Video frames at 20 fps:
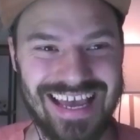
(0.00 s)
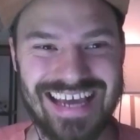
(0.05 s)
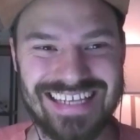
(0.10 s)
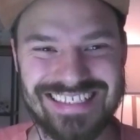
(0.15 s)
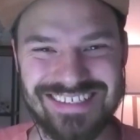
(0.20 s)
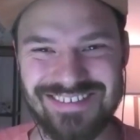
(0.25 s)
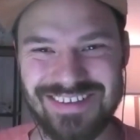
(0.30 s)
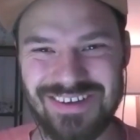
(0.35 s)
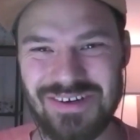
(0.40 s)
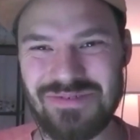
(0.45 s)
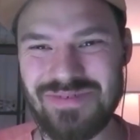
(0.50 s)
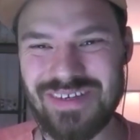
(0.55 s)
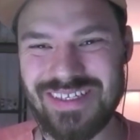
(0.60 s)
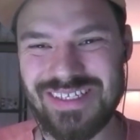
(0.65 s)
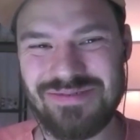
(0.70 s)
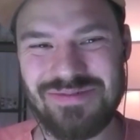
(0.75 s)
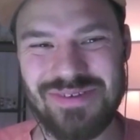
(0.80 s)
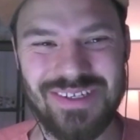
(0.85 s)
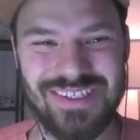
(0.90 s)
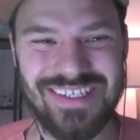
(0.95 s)
Herzlich willkommen
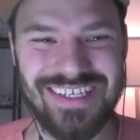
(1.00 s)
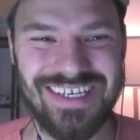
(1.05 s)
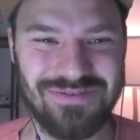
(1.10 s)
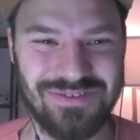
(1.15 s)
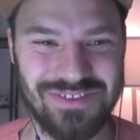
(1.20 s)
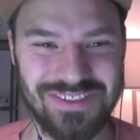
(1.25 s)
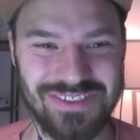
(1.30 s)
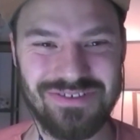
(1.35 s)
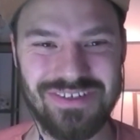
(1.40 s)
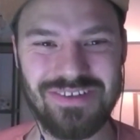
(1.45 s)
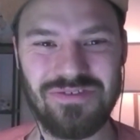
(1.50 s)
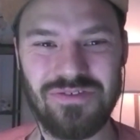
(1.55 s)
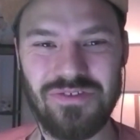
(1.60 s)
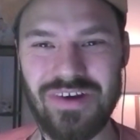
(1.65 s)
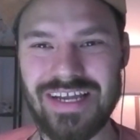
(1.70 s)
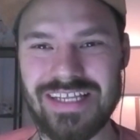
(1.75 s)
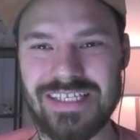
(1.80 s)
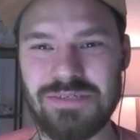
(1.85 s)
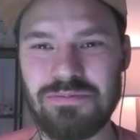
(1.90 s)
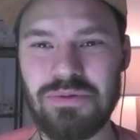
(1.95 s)
zum heutigen Versuch
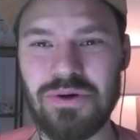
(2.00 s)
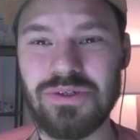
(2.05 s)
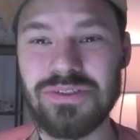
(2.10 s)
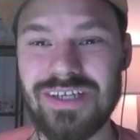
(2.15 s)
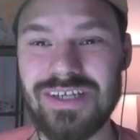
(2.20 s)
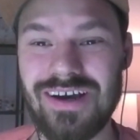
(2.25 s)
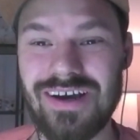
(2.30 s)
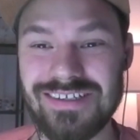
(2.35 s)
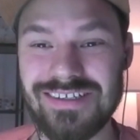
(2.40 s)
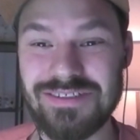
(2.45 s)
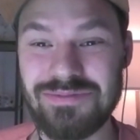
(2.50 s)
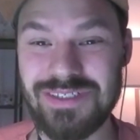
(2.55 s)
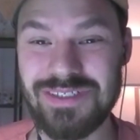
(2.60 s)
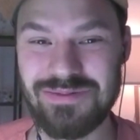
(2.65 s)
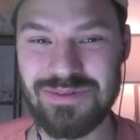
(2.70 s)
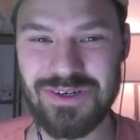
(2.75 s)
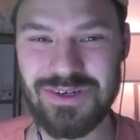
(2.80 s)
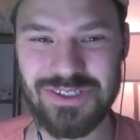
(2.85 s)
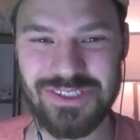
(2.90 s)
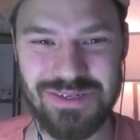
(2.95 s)
Friends Podcast mit
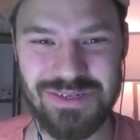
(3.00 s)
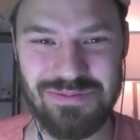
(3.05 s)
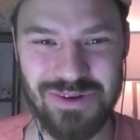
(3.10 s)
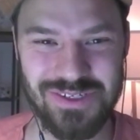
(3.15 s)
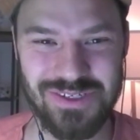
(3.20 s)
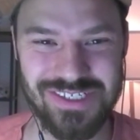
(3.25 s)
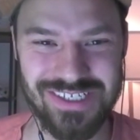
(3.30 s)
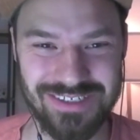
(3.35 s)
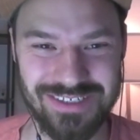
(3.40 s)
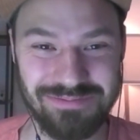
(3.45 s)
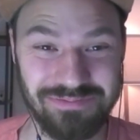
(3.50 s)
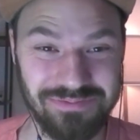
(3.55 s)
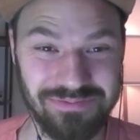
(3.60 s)
dem Roger Moser.